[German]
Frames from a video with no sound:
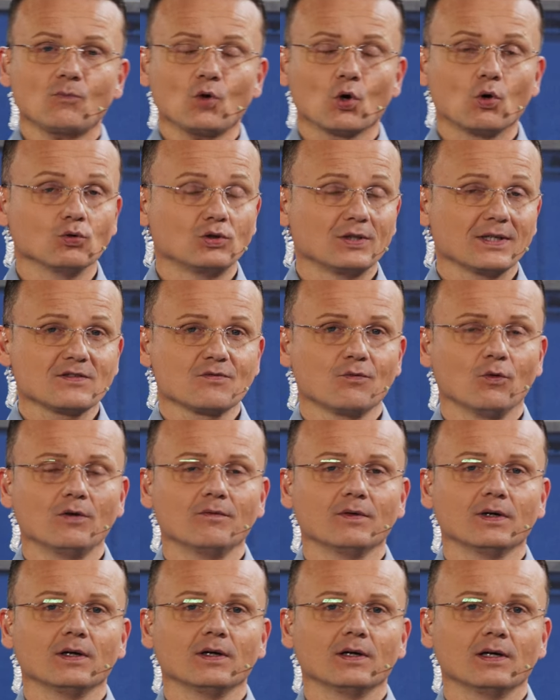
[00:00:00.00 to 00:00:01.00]
und das wollen
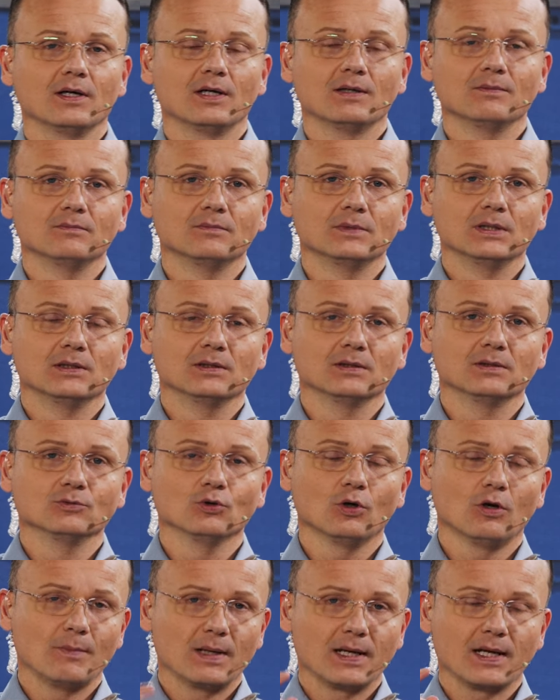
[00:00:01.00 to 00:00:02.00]
wir ähm, äh,
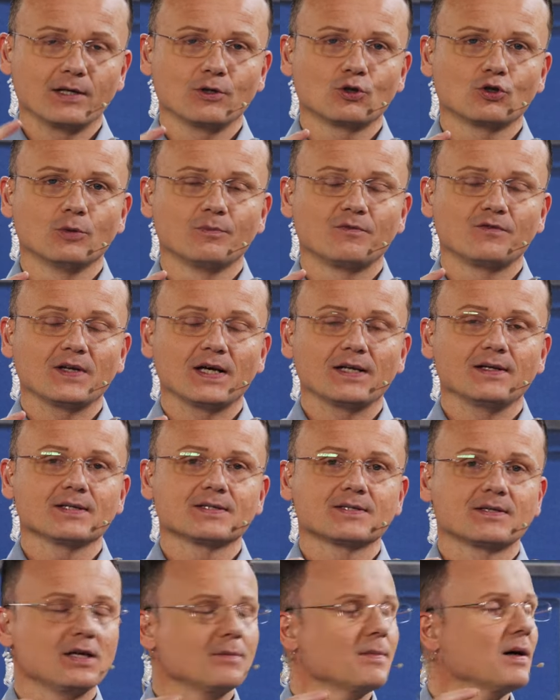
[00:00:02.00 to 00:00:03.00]
nochmal anknüpfen an
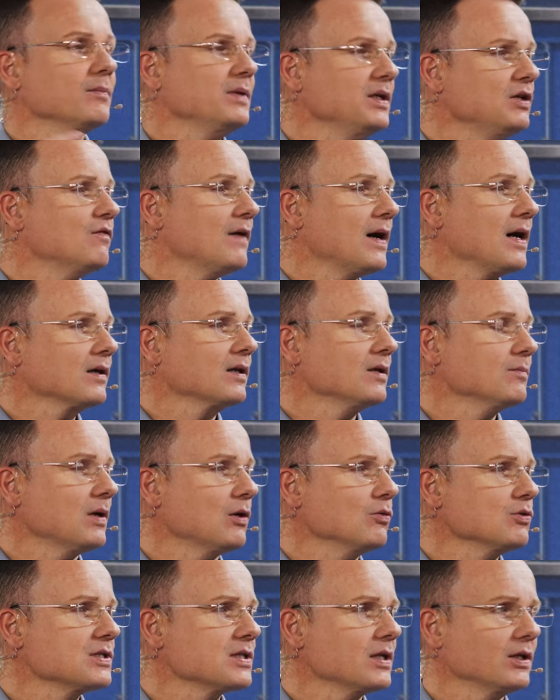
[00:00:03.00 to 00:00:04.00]
das Thema Mietwagen im
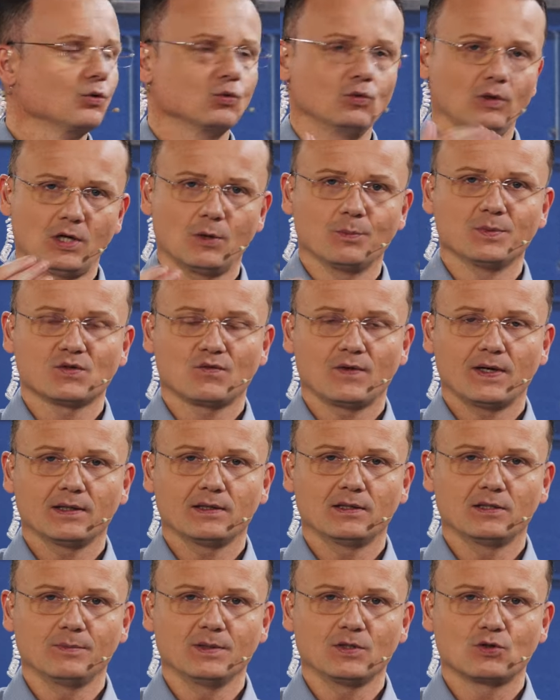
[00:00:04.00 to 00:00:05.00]
Ausland,
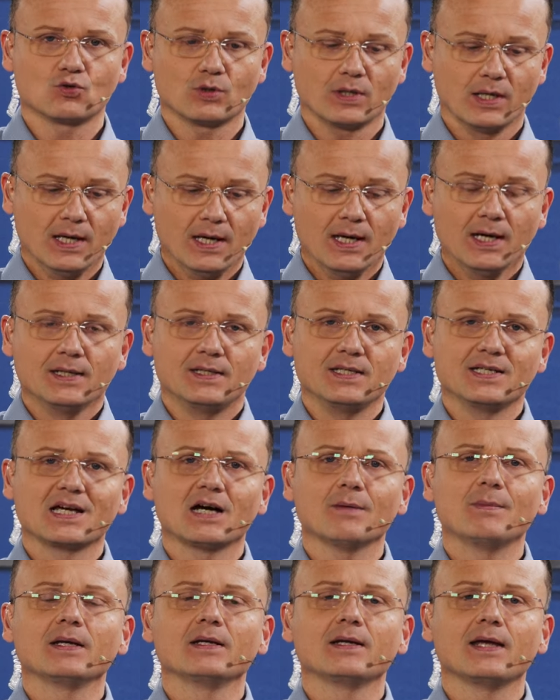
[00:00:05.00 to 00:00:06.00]
Urlaubsfahrten, liebe Zuschauer. Die
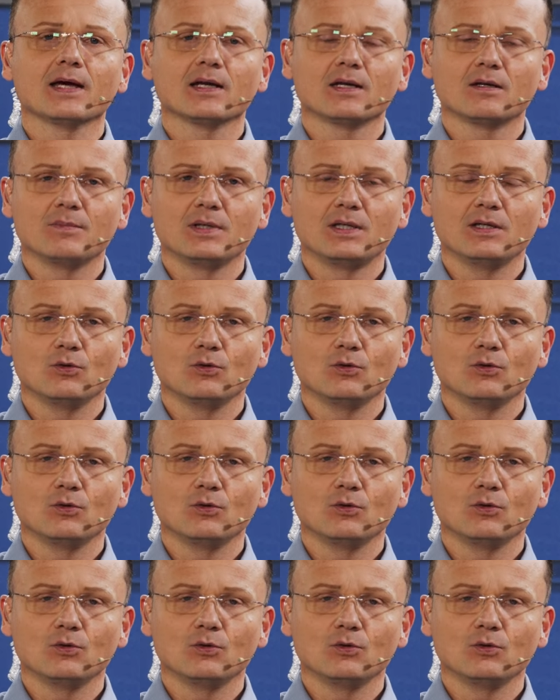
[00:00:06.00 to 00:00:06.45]
kann man gerne mit